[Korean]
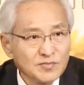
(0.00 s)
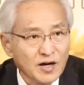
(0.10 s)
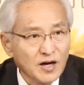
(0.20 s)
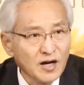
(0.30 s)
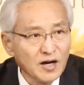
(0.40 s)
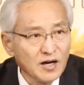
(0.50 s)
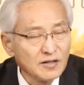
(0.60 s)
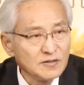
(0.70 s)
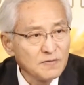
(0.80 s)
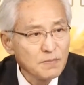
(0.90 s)
아,
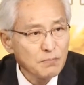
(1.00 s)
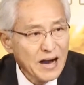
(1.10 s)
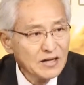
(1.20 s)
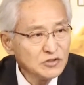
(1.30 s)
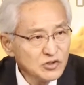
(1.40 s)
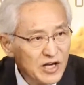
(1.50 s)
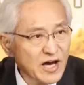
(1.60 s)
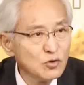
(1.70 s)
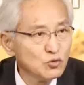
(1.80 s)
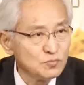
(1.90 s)
많은
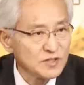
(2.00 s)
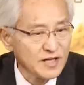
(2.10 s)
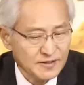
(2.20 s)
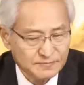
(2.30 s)
제한을 둡니다.